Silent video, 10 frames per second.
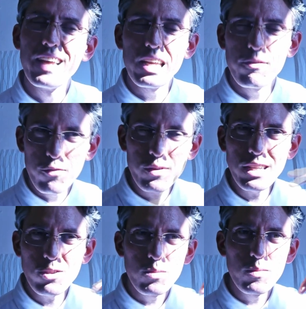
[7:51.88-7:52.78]
il venait,
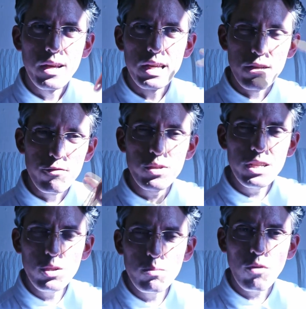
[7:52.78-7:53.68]
de, il venait
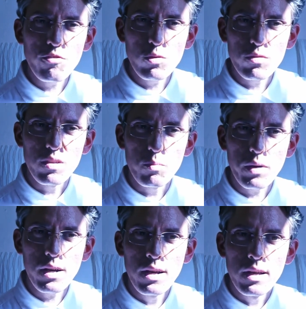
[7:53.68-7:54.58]
de manger de ces
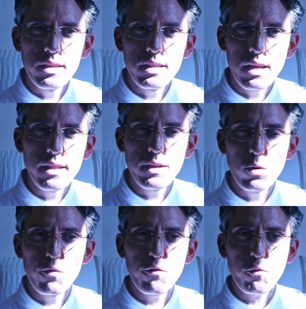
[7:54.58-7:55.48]
pains qui étaient
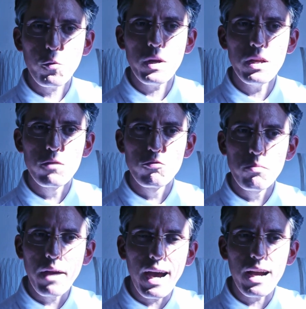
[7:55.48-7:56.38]
le fruit du
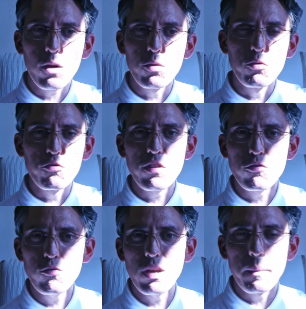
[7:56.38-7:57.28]
miracle de
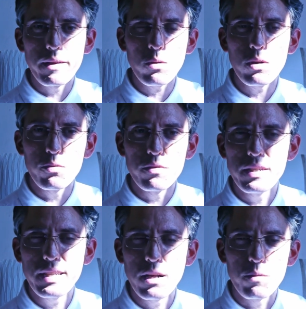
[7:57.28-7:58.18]
Jésus, et maintenant il lui
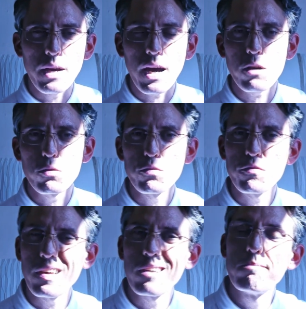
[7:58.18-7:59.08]
dit, Quel miracle tu fais